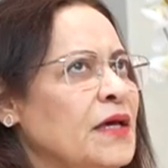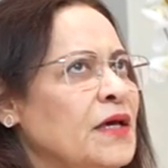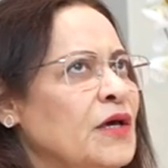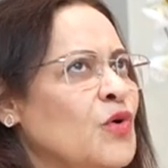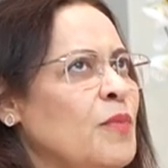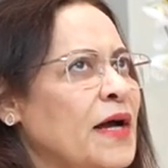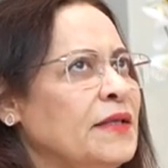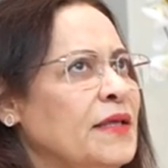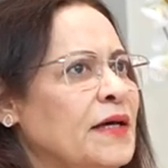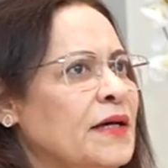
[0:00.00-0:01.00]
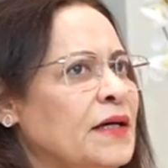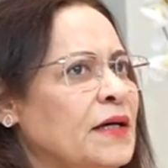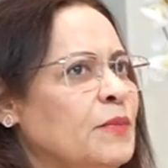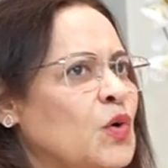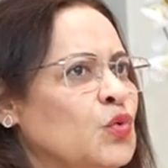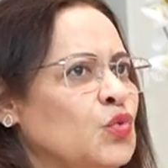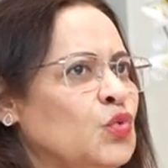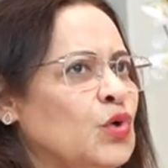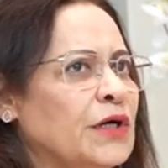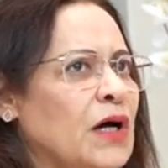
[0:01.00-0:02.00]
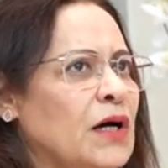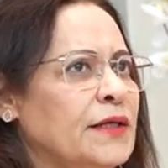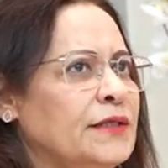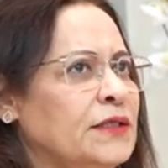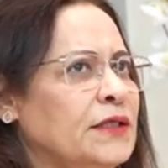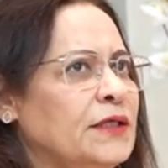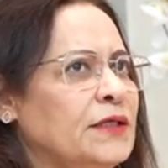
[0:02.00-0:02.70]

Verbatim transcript: آه، وبعد موضوع كان